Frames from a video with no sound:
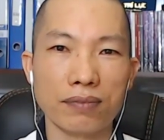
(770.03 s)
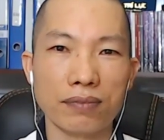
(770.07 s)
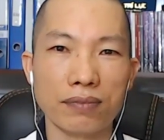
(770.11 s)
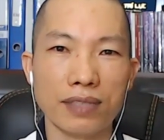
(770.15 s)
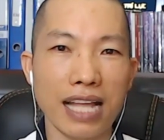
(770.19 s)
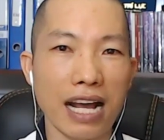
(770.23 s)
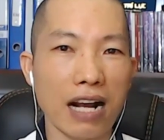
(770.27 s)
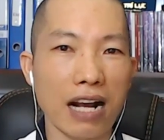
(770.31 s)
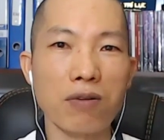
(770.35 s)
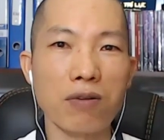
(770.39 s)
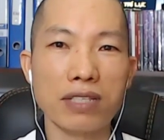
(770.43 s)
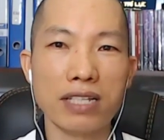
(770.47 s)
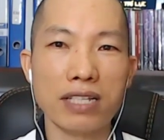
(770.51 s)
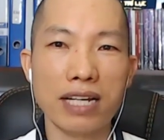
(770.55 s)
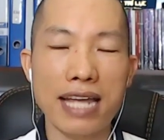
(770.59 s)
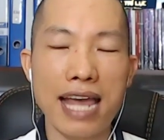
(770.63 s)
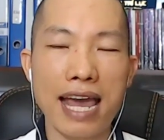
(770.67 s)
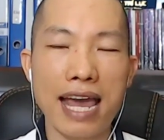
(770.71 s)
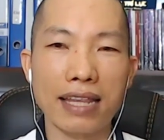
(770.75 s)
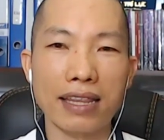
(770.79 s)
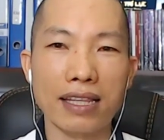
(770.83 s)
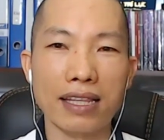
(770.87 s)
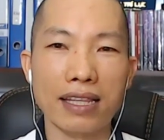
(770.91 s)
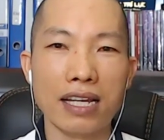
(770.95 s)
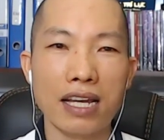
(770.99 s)
Là không có giới
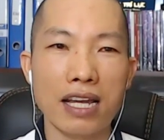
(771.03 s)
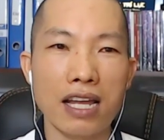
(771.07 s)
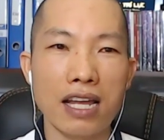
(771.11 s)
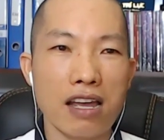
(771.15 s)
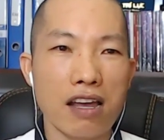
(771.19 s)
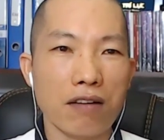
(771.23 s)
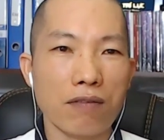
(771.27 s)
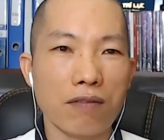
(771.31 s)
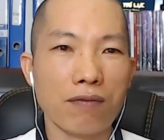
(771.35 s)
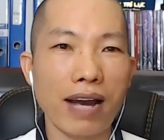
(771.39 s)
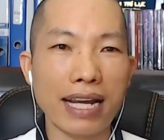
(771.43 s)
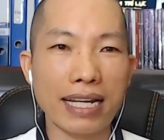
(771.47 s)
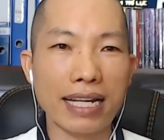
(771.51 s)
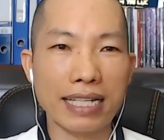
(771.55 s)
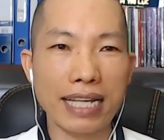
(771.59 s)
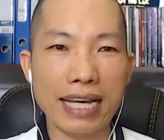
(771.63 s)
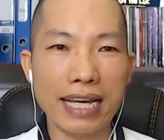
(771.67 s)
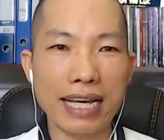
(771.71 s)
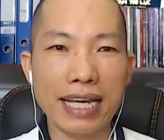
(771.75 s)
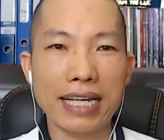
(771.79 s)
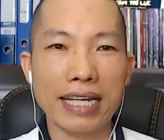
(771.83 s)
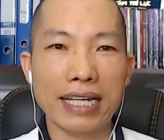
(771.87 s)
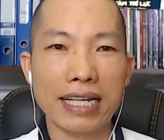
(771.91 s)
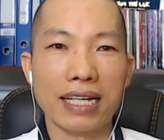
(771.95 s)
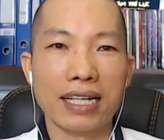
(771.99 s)
hạn. Vậy
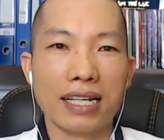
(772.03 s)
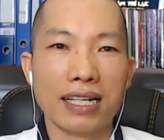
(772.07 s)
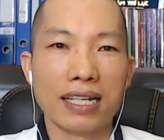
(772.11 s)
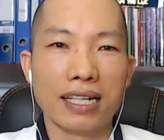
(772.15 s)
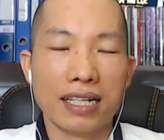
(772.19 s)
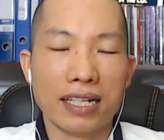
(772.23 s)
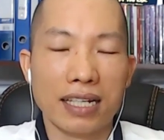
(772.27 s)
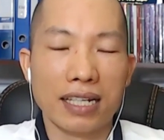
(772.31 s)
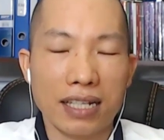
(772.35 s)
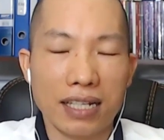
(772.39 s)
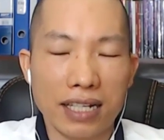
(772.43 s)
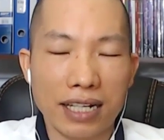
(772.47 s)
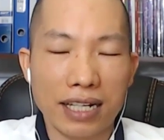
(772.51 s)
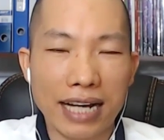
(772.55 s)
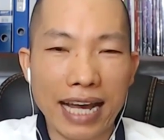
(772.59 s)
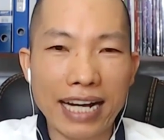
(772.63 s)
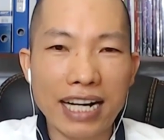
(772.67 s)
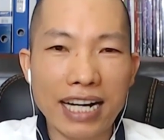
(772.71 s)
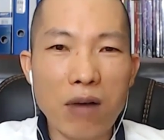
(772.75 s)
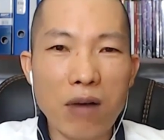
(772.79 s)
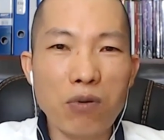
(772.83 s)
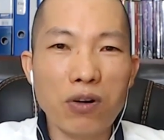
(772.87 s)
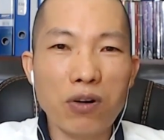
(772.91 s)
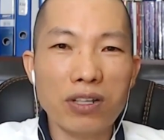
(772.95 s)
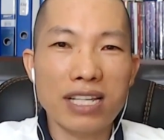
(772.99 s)
thì cái
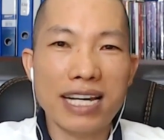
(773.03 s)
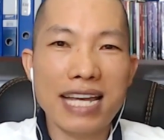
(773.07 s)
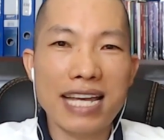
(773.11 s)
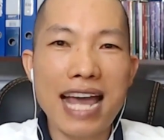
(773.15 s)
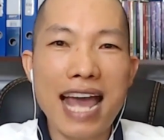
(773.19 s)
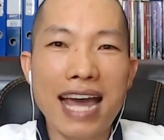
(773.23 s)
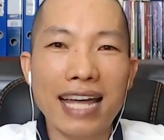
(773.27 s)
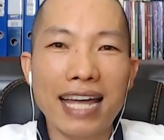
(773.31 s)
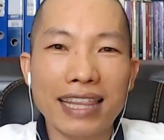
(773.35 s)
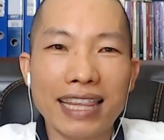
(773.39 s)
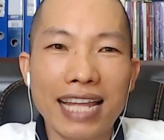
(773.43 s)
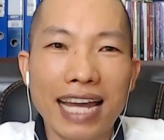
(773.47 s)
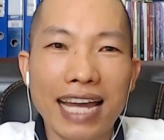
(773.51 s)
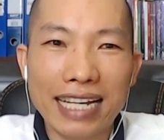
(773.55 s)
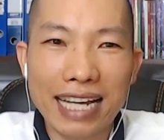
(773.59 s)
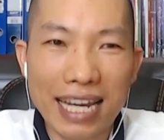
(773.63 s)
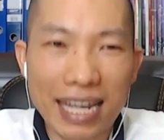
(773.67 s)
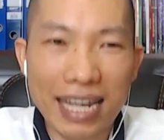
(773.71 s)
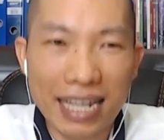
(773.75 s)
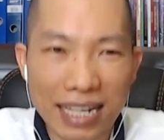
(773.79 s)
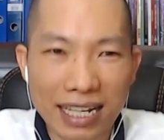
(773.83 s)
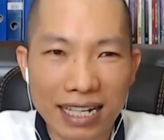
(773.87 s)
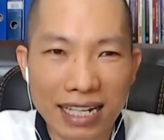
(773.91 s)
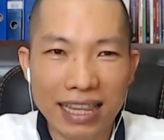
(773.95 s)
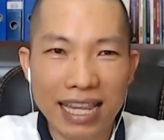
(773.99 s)
không có giới hạn này
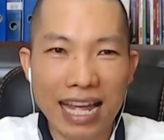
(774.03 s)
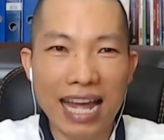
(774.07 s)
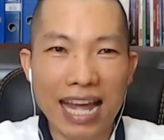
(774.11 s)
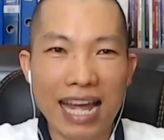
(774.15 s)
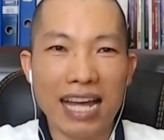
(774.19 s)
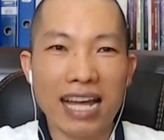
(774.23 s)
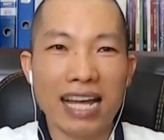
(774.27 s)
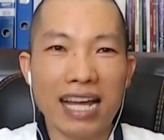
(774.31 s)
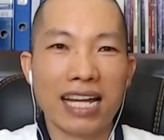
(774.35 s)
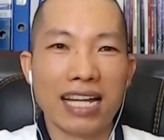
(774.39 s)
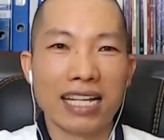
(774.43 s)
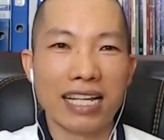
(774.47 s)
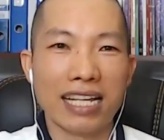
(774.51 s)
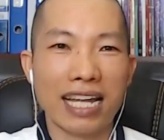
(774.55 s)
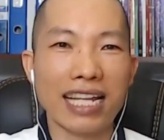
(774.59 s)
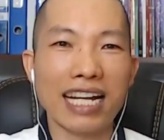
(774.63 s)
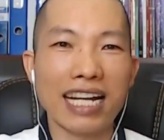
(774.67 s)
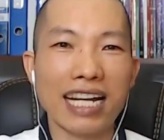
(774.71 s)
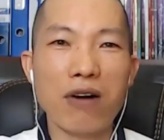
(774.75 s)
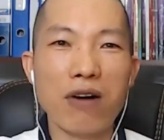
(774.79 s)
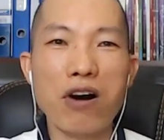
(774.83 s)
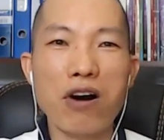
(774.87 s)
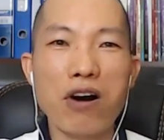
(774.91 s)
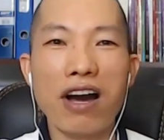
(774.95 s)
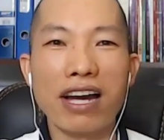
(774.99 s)
ấy là, thế thì
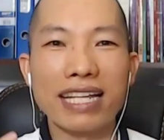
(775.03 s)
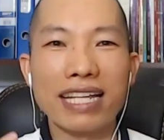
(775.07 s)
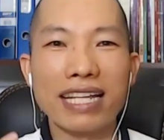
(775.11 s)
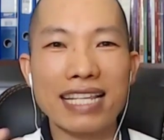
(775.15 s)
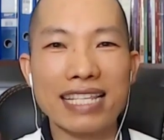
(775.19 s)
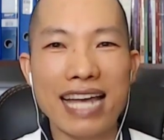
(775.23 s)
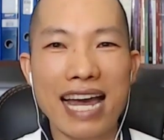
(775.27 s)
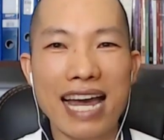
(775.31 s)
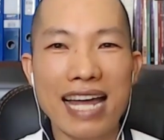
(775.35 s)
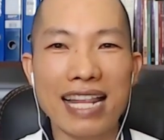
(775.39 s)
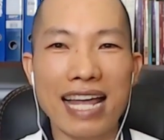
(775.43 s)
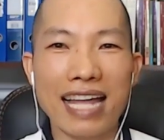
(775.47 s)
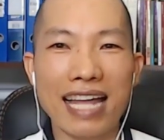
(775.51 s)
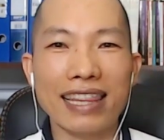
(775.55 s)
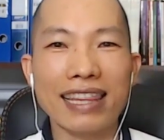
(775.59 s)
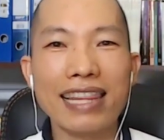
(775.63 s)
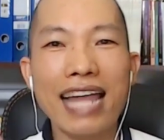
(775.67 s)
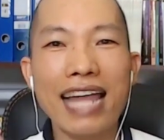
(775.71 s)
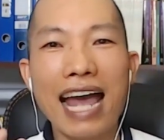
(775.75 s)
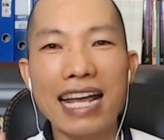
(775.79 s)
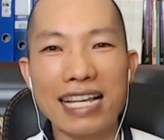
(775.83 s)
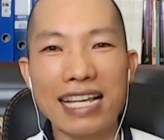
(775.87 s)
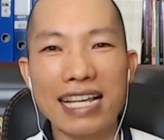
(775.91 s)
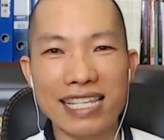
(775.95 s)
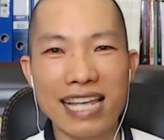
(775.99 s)
câu hỏi đặt ra là
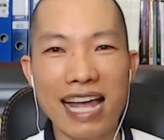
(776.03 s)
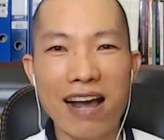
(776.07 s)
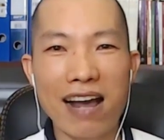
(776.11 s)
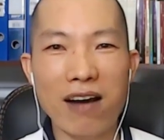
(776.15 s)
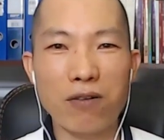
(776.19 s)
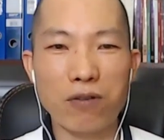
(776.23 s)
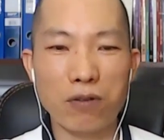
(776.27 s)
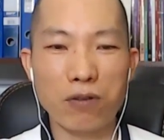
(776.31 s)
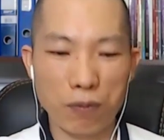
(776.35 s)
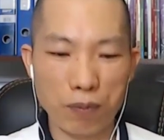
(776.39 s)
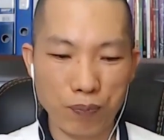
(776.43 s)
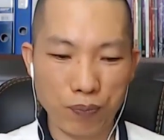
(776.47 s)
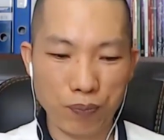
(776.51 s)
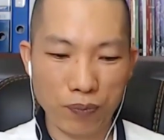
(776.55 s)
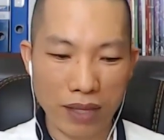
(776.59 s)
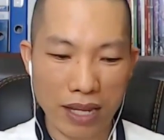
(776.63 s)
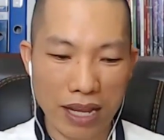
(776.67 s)
tại sao?